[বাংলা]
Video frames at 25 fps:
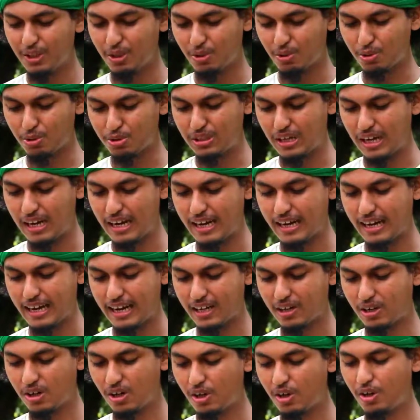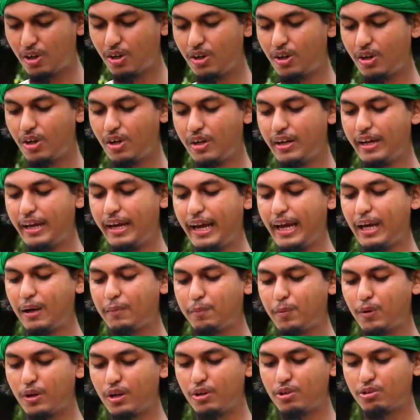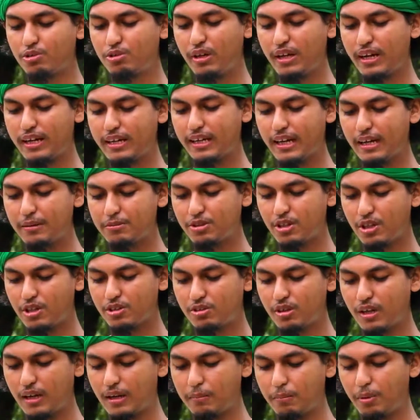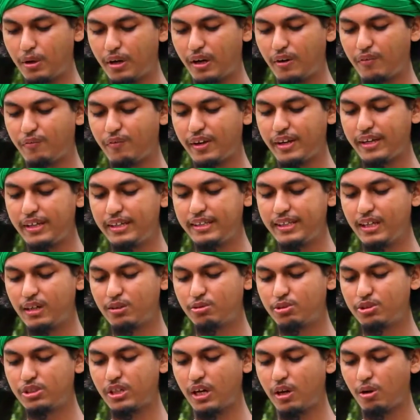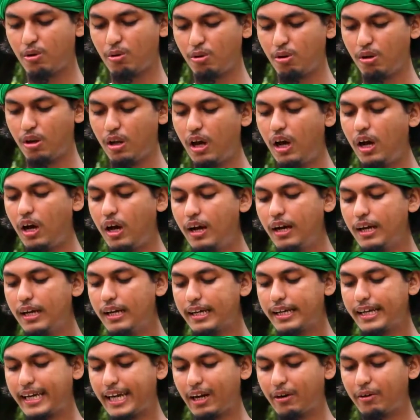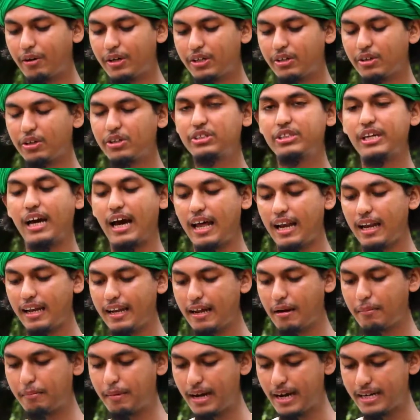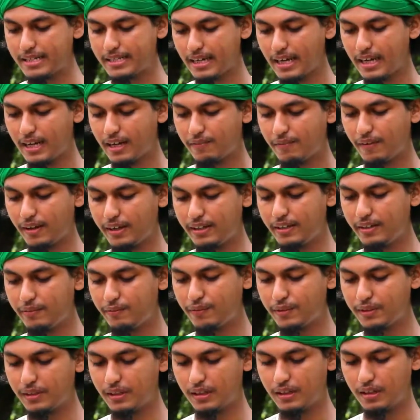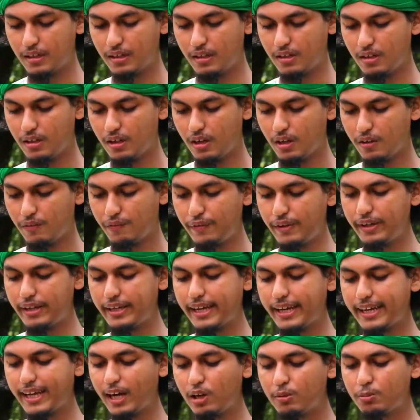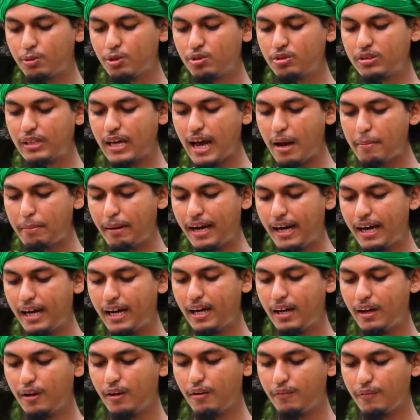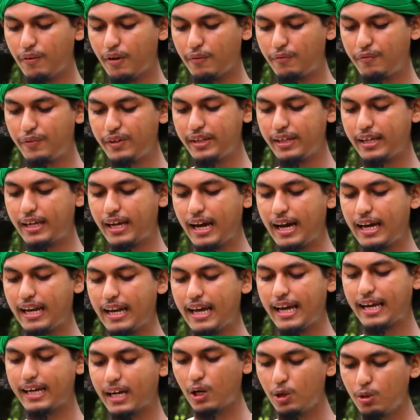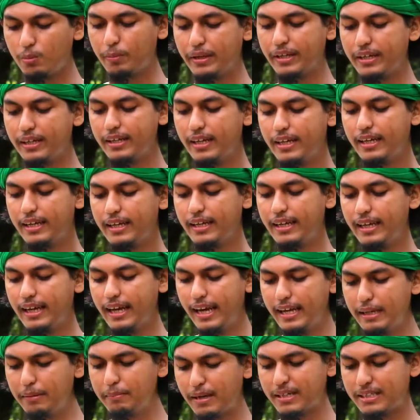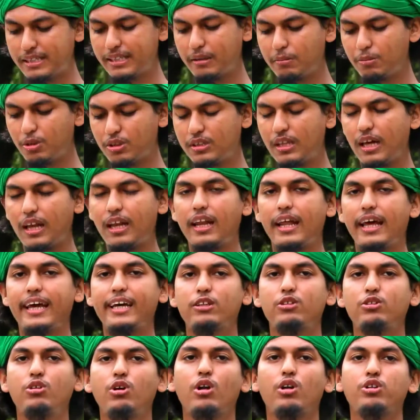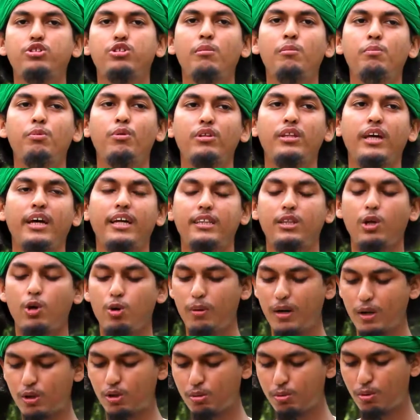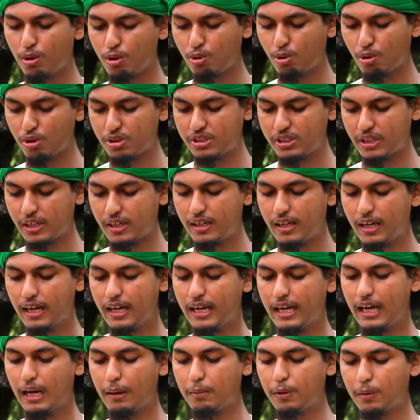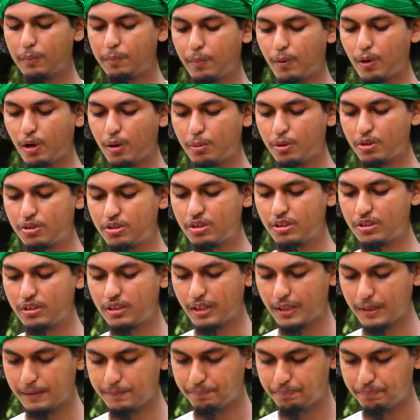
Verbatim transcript: রোজা রাখো এরপরে রসুল আকরাম সাল্লাহ সাল্লাম বলেন ফা ইন্নাহু শাহরুল্লাহ কেননা এটা হচ্ছে আল্লাহর মাস ফি খে ইয়ামুন তাবা ফি খে আলা কৌমিন এই মাসের মধ্যে আল্লাহ একদল সম্প্রদায়ের তওবা কবুল করেছেন এবং পরবর্তীতে